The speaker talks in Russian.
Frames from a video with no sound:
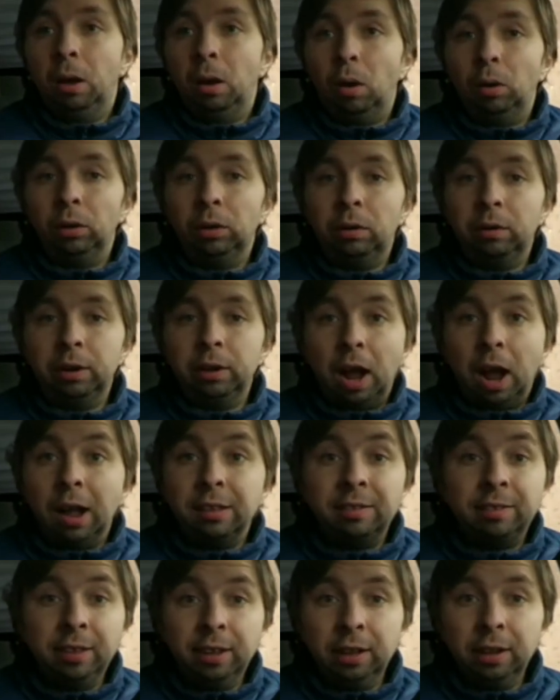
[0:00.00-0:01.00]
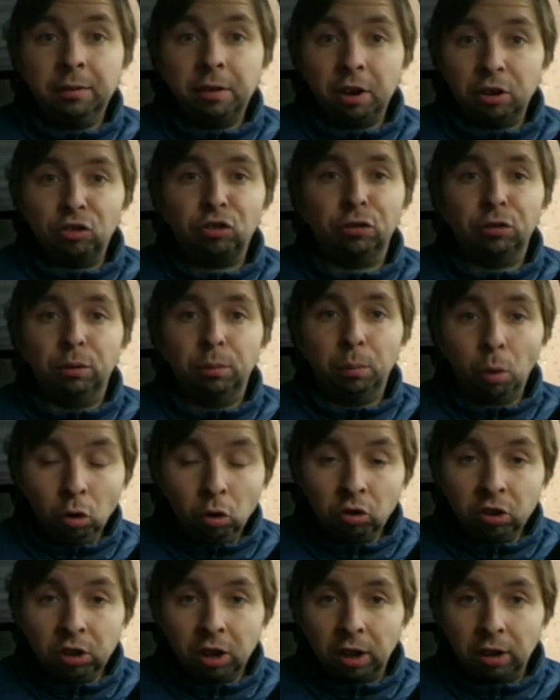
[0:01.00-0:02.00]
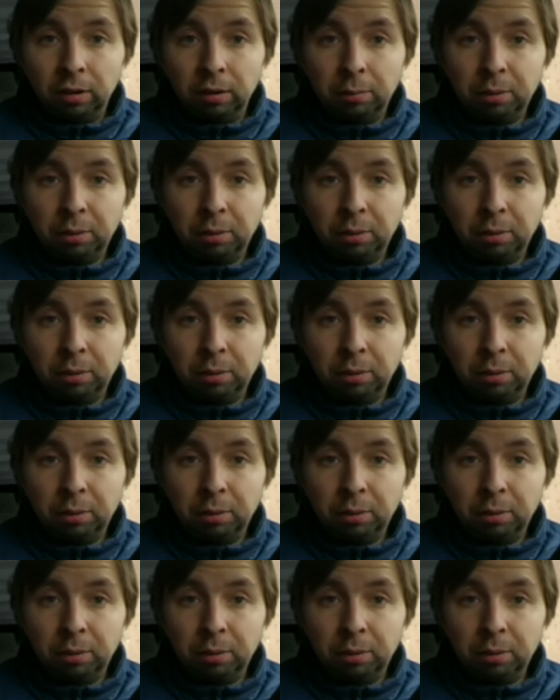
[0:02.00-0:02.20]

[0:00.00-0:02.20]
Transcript: Он говорит, а сына вашего можно?